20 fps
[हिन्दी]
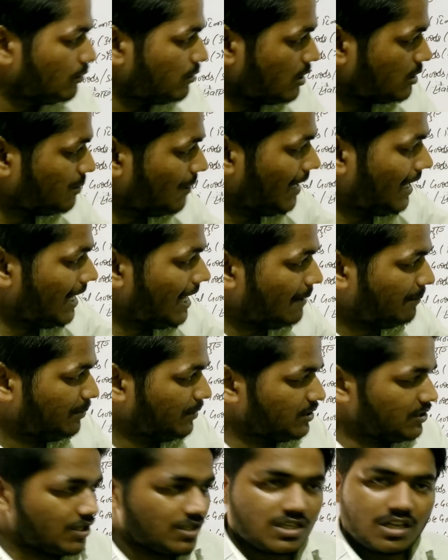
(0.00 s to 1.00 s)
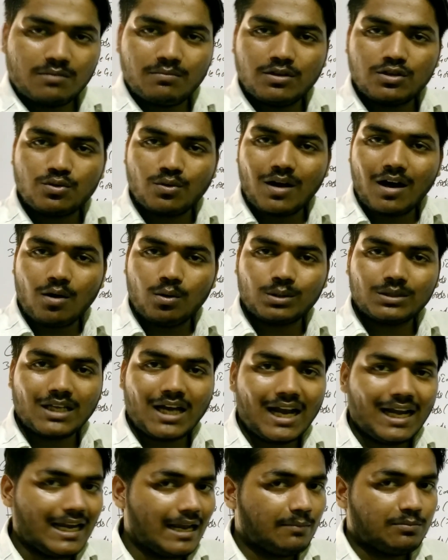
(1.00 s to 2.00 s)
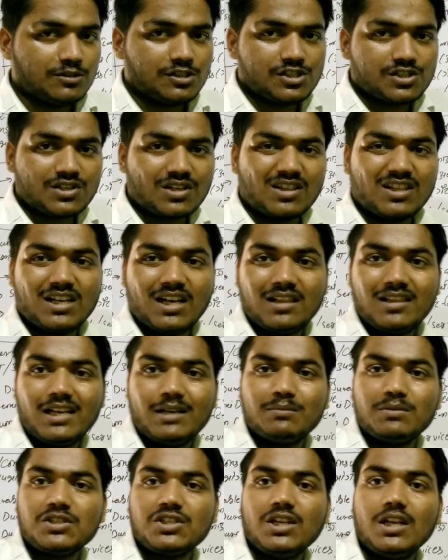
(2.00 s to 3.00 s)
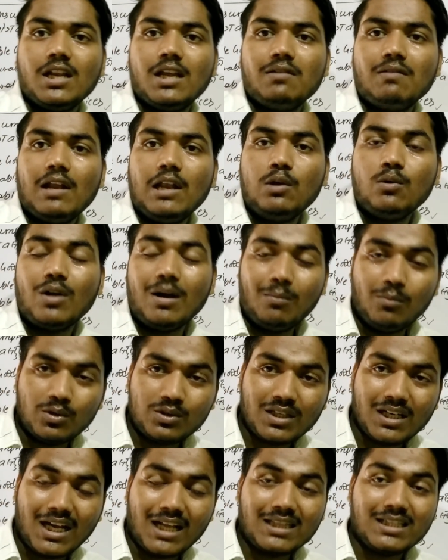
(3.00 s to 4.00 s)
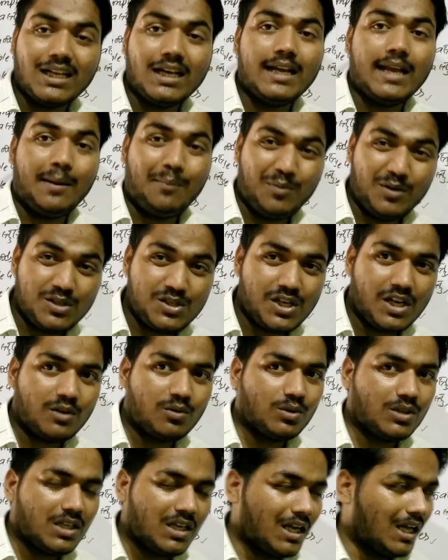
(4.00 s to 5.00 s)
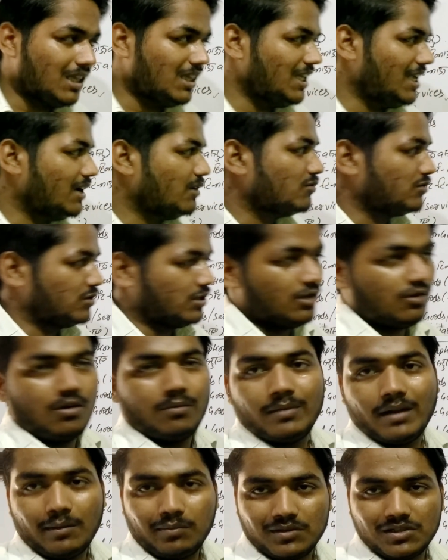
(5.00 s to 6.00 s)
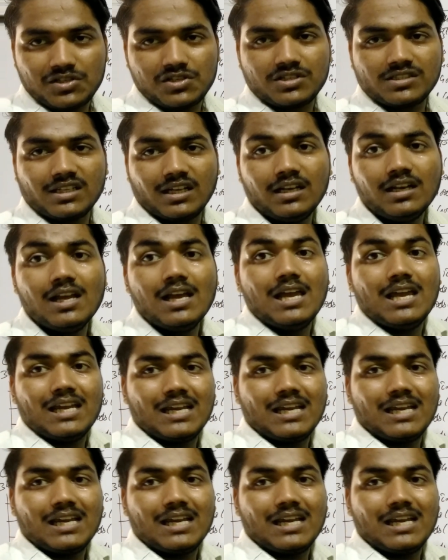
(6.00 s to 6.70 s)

तो इसमें डेप्रिशिएशन भी जुड़ा होता है डेप्रिशिएशन धीरे धीरे मशीन की वैल्यू कम होते जाती है डेप्रिशिएट होते जाती है उसी को हम डेप्रिशिएशन